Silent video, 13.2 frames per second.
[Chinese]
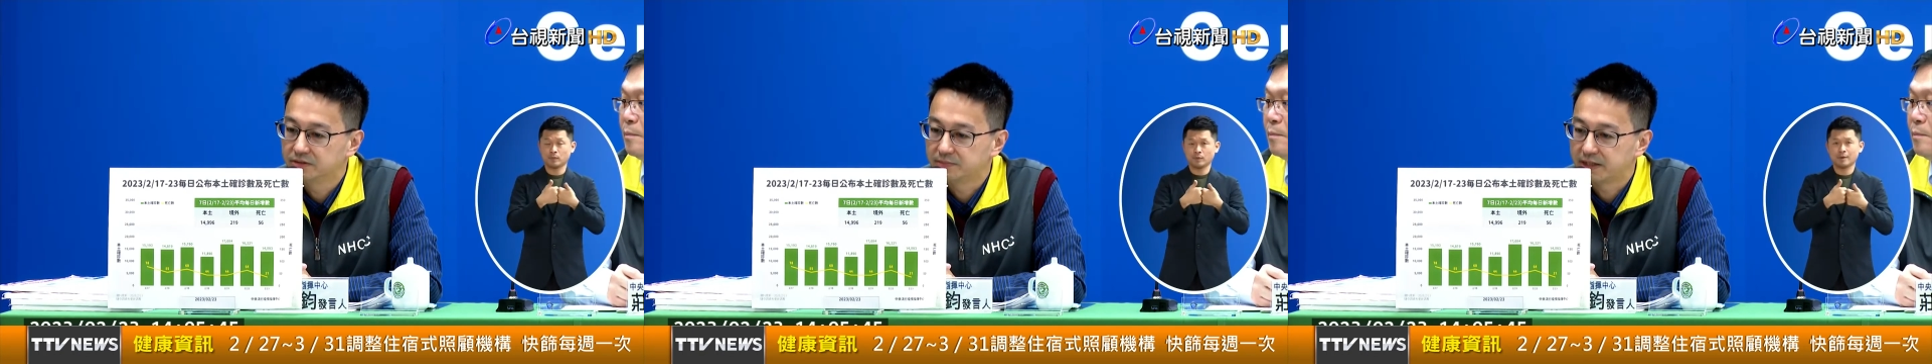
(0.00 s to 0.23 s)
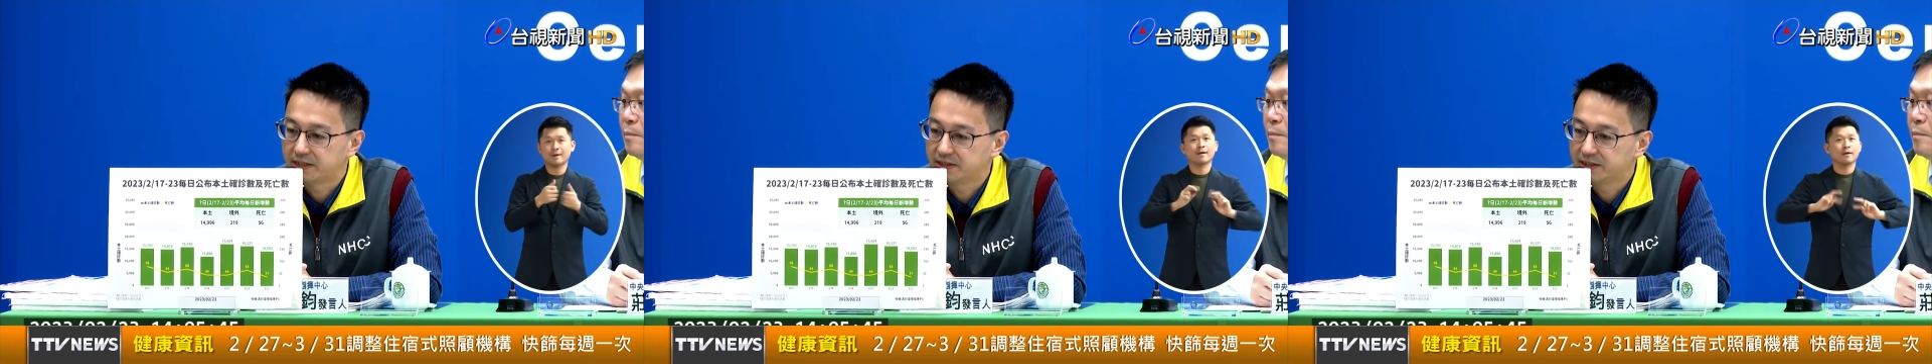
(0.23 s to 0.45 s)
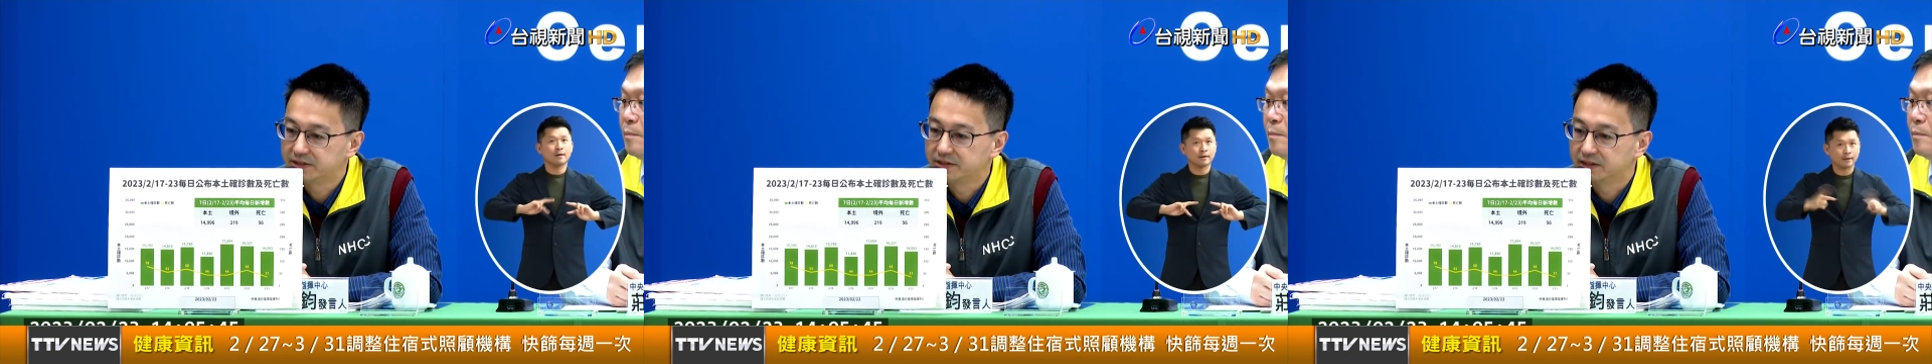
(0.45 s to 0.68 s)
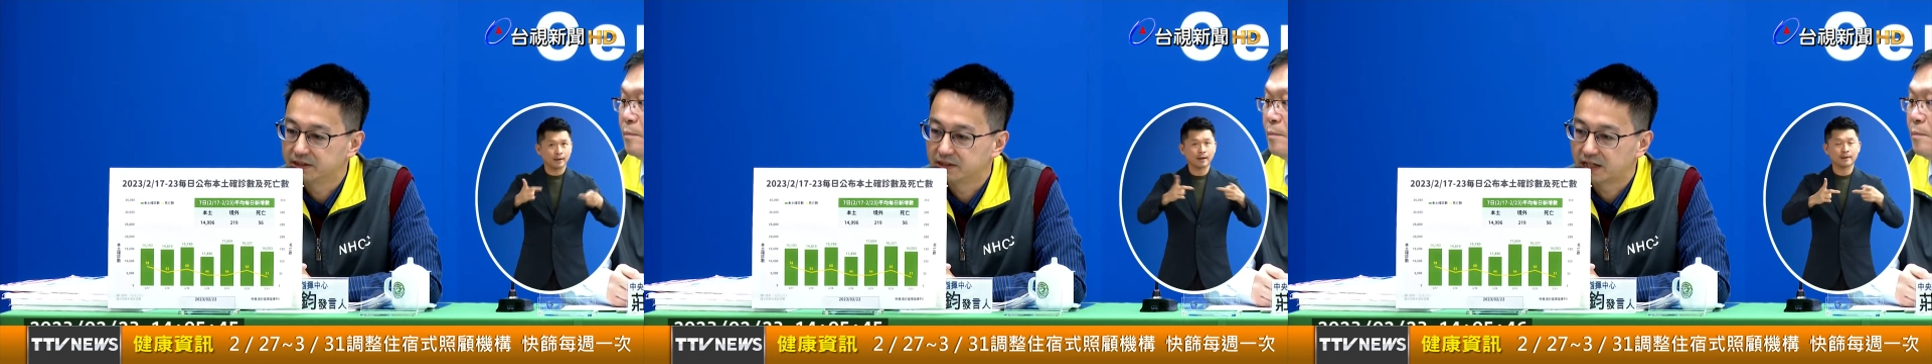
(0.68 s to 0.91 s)
每天
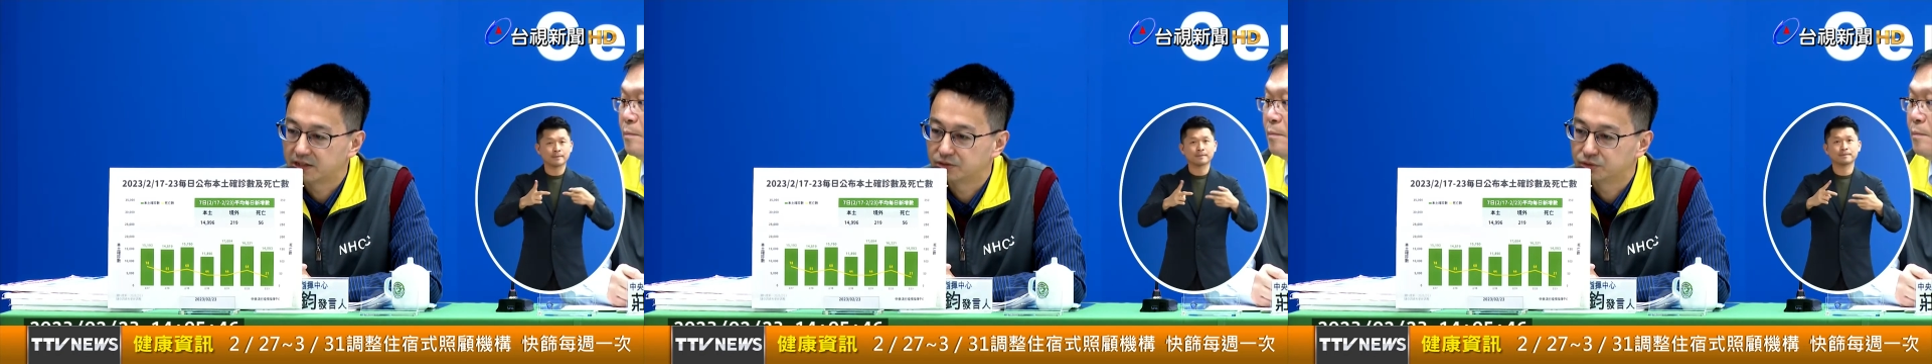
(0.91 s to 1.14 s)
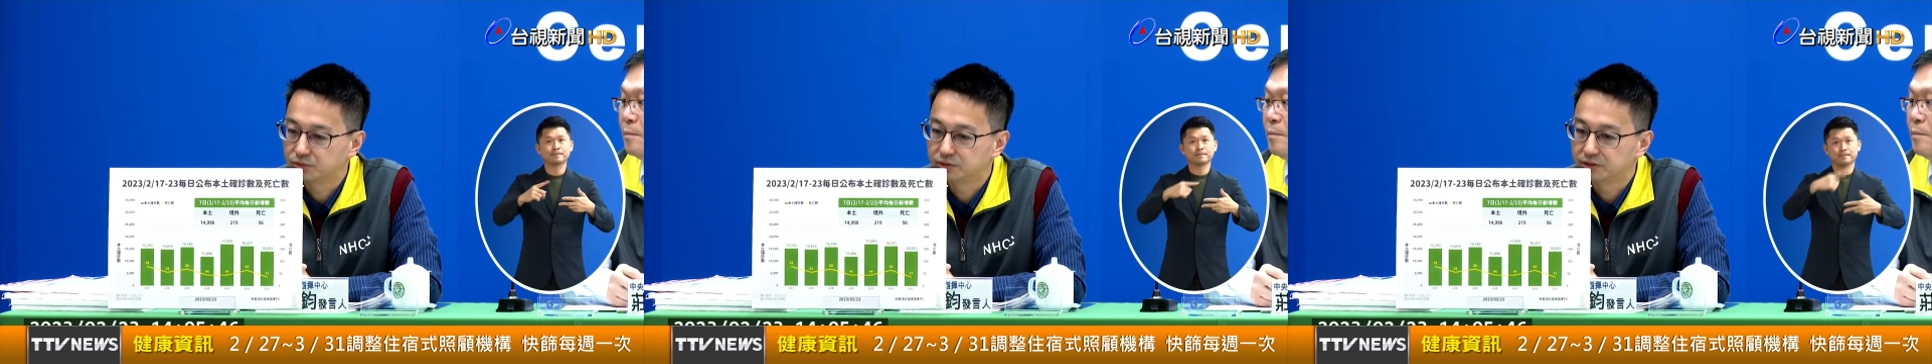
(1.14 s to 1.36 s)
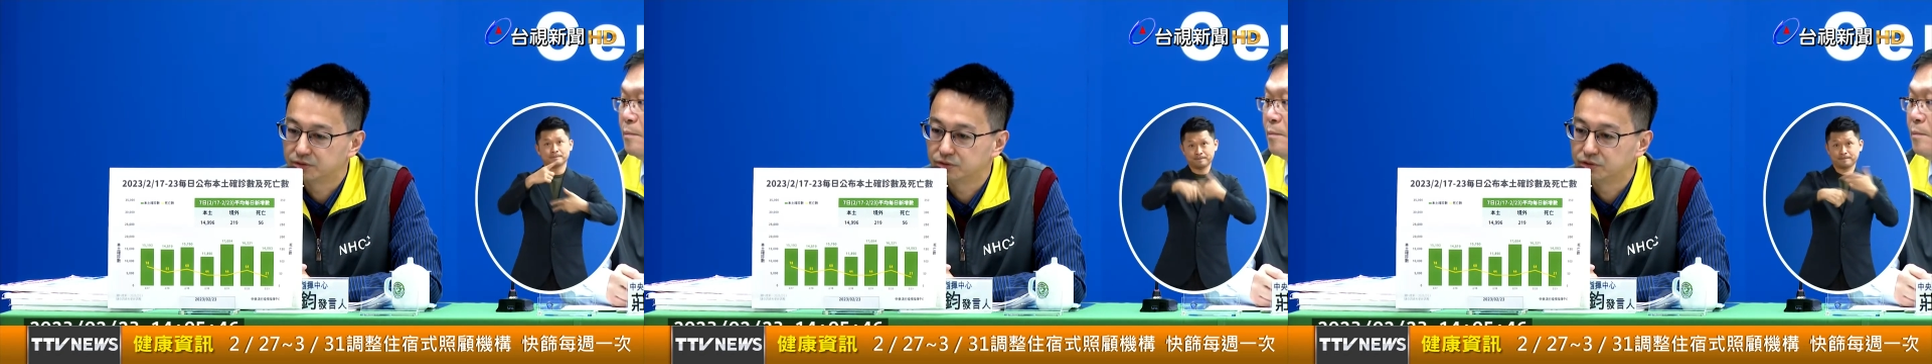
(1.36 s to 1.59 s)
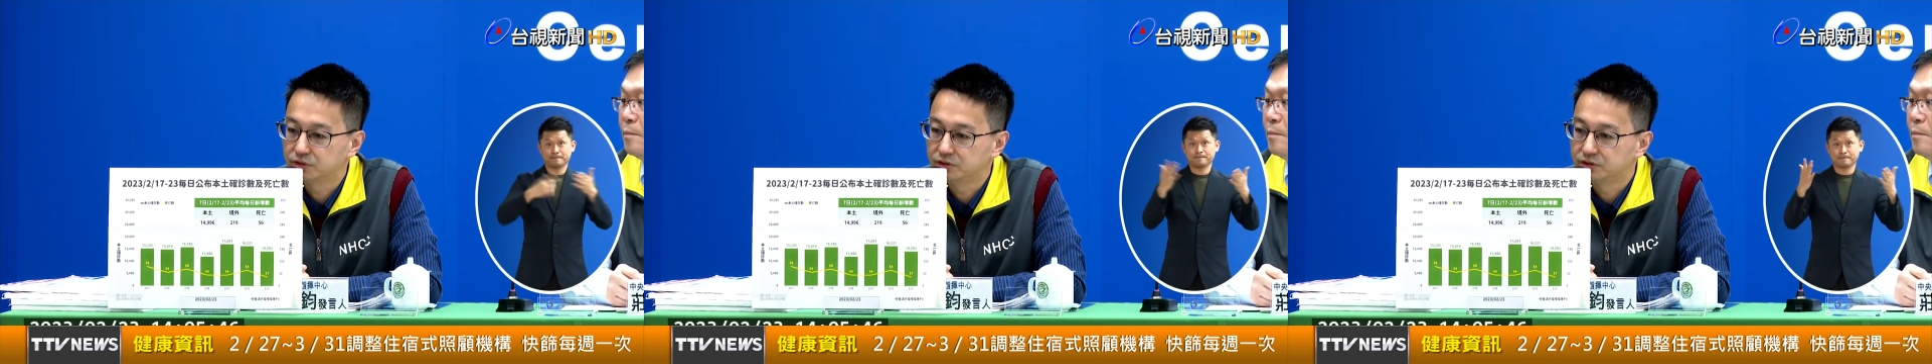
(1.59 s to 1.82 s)
的个案数的
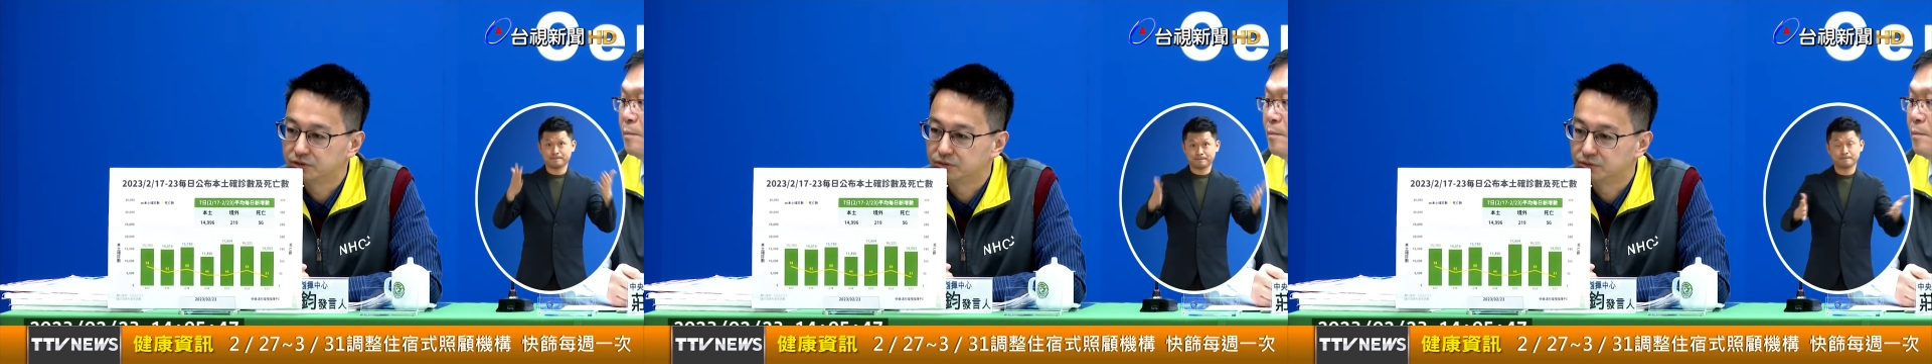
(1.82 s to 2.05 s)
趋势